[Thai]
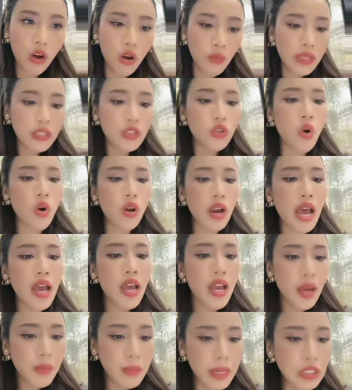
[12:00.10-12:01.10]
ลงข่าวของบิ๊กโจ๊ก
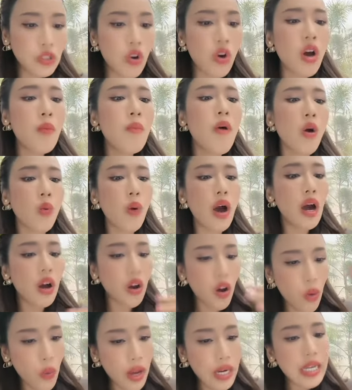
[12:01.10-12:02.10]
และบิ๊กโจ๊กก็บอกว่า
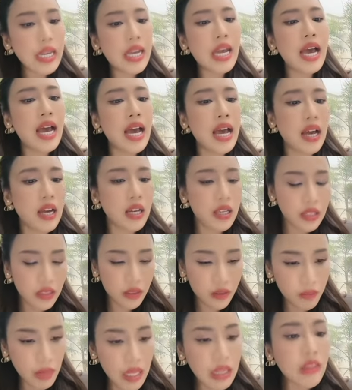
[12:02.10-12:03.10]
ก็วันนี้
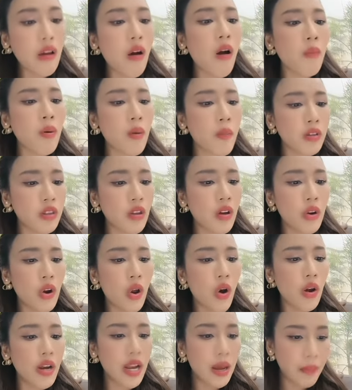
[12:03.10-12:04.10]
บิ๊กต่อพบต
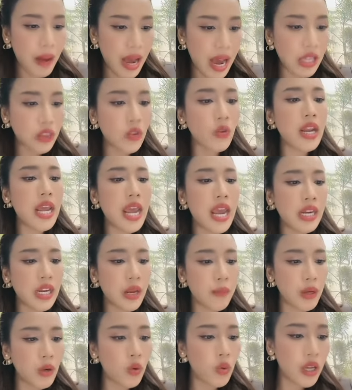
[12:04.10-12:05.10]
รเนี่ยพาตนเอง
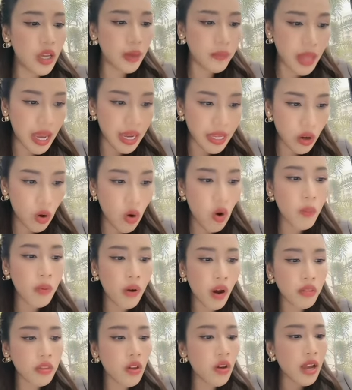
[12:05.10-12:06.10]
เนี่ยไปคุยกับนายก
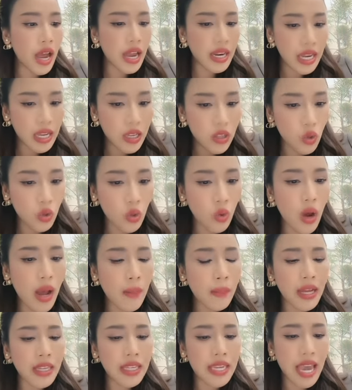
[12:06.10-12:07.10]
เพราะต้องการให้หยุดค
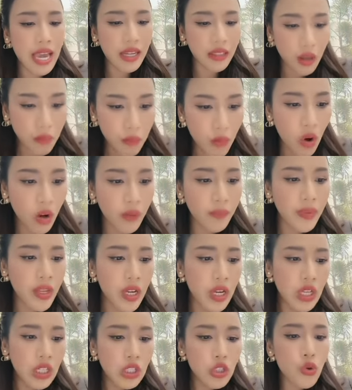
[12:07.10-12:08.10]
วามขัดแย้งทั้งหมด
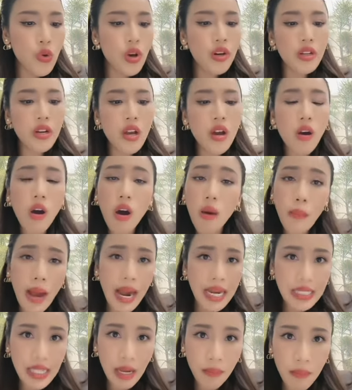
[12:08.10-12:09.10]
ส่วนเรื่องของ
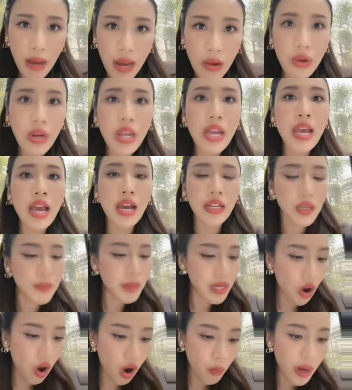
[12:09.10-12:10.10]
หมายจับหมายเรียก
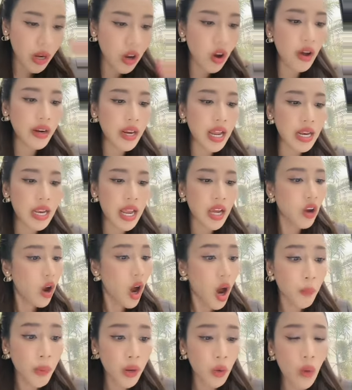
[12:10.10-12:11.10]
ที่มันออกมาก่อนหน้านี้
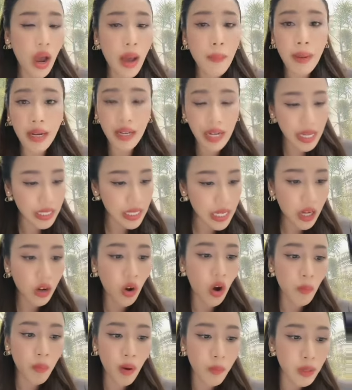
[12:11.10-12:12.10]
ก็เอาเป็นว่าเป็นหน้าที่
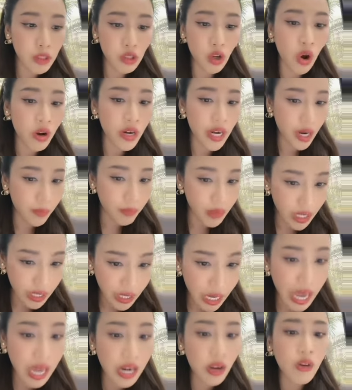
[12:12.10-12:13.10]
ของปปชเนี่ยดำเนิ
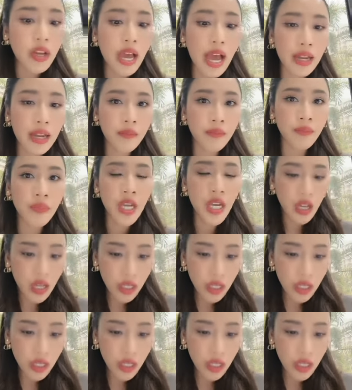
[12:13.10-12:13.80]
นการแล้วกัน